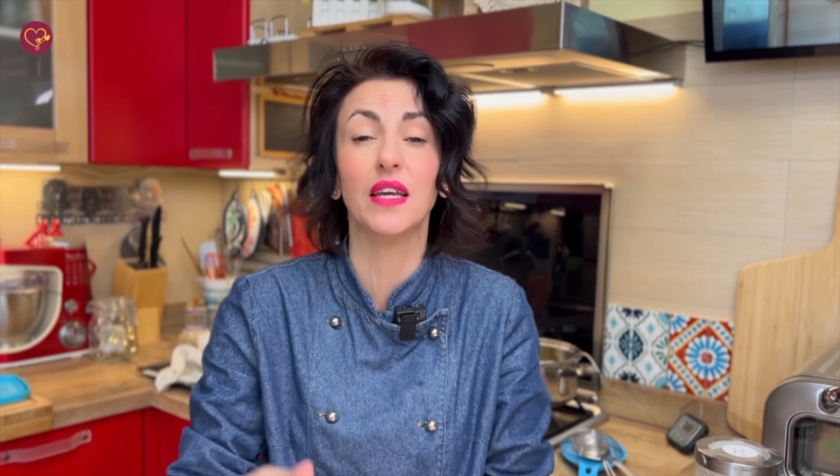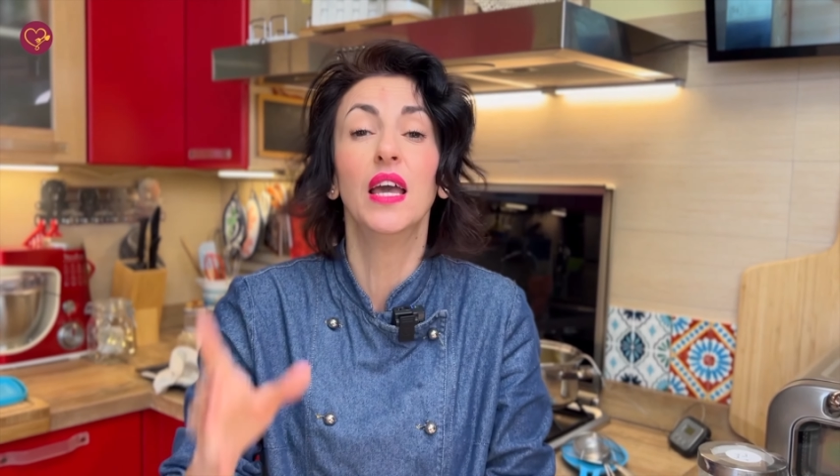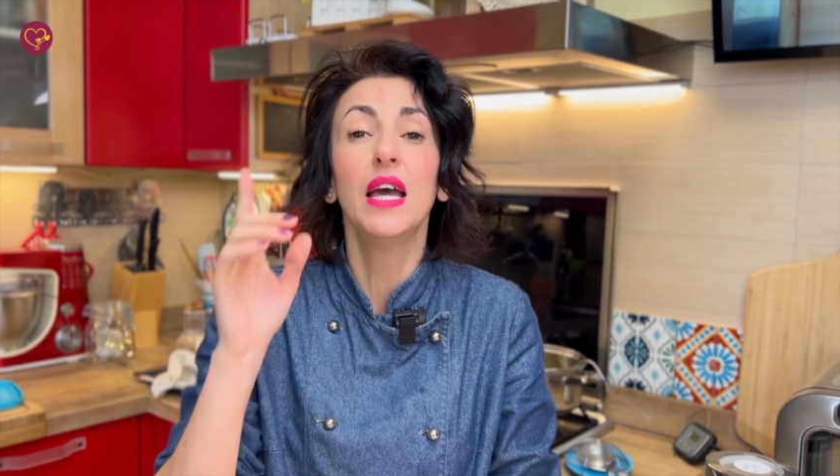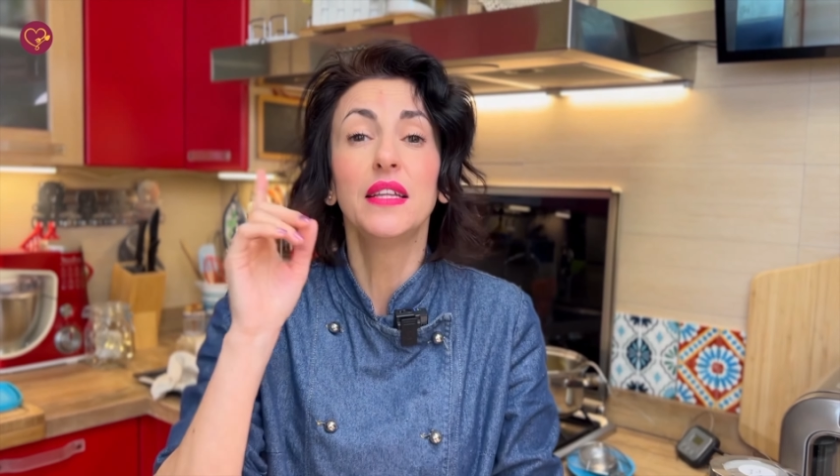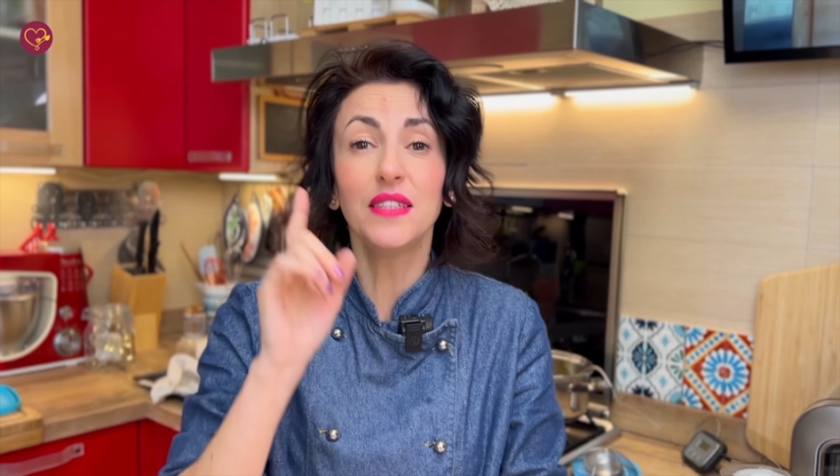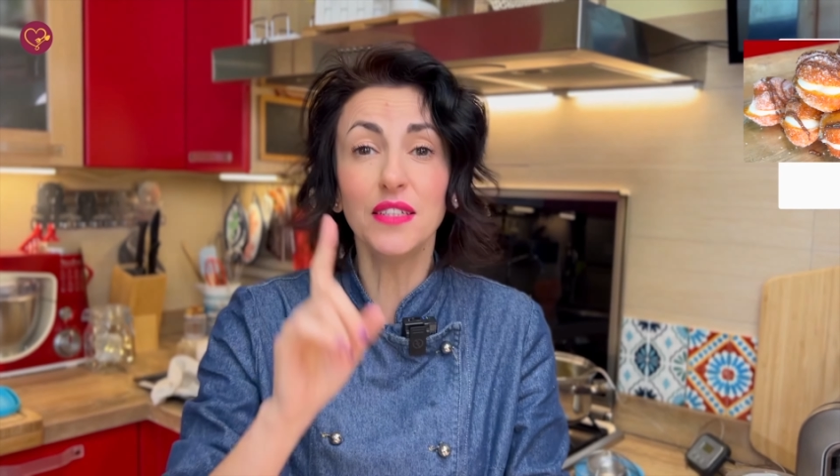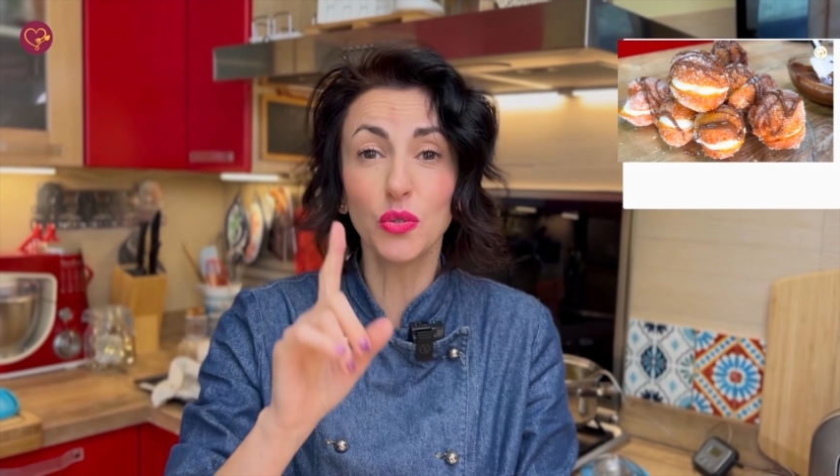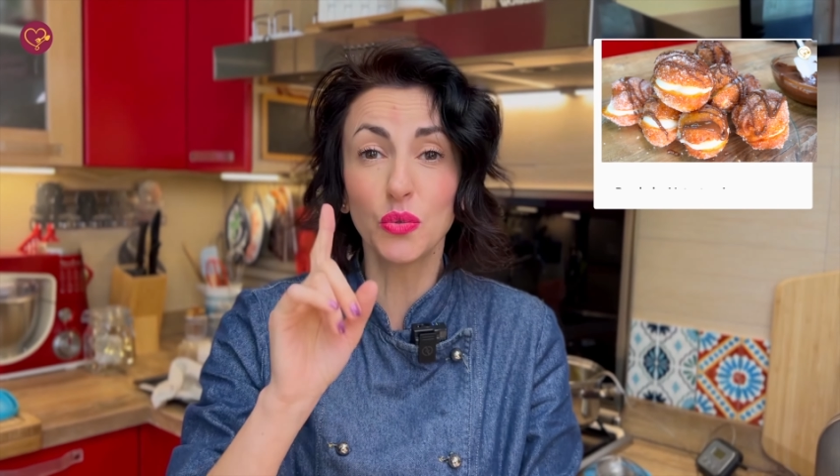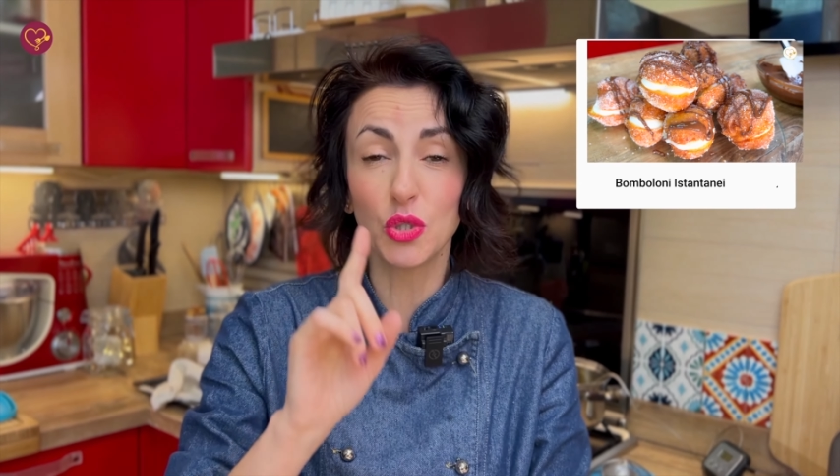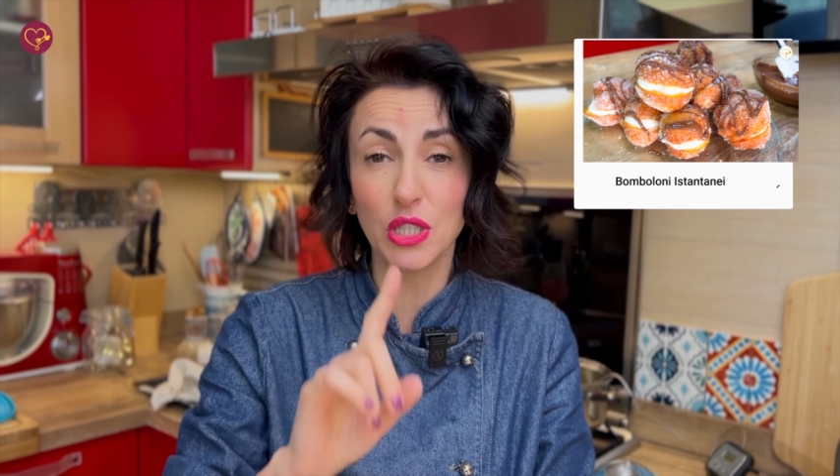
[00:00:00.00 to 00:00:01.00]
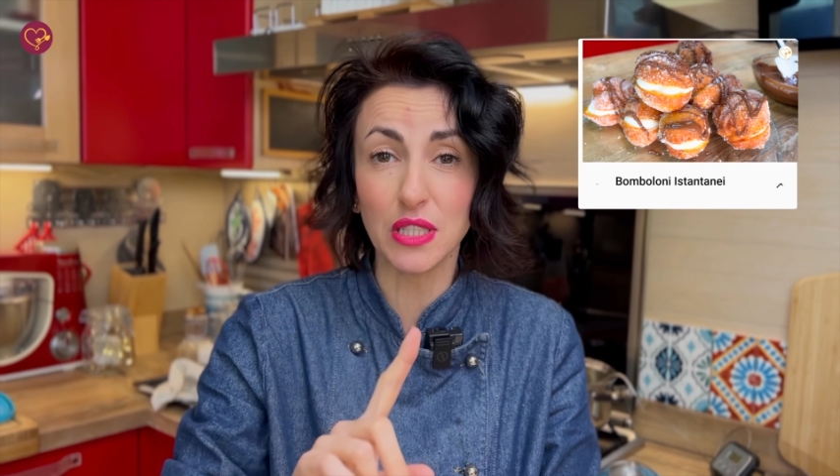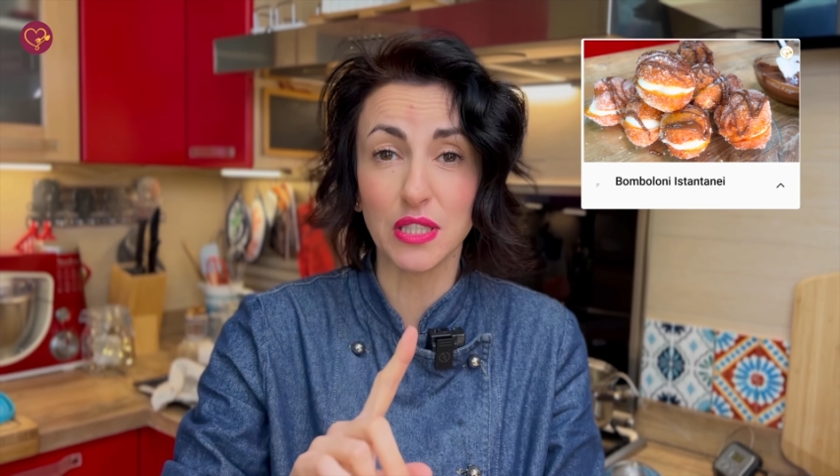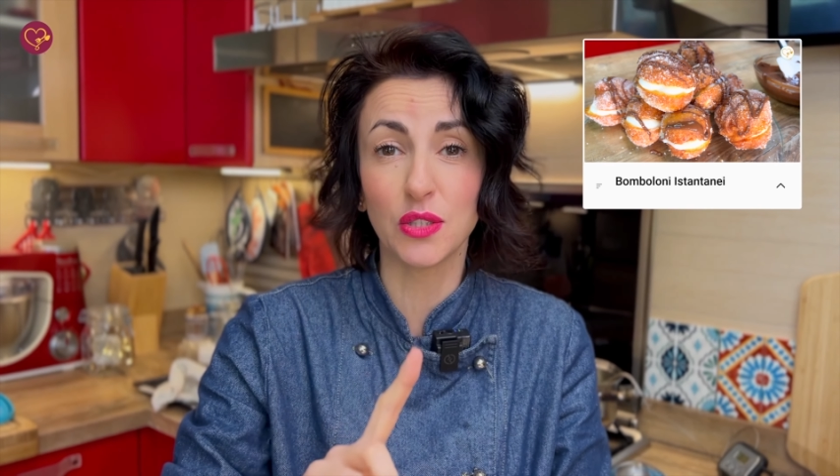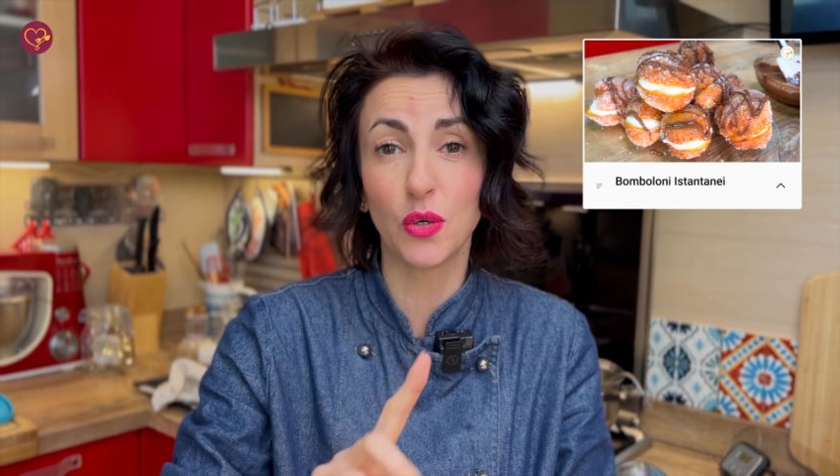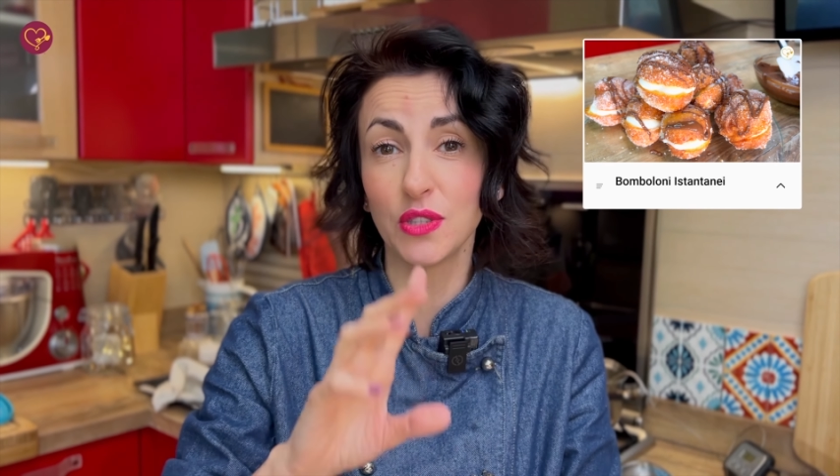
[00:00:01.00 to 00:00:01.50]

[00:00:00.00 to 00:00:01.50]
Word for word: Ti suggerisco,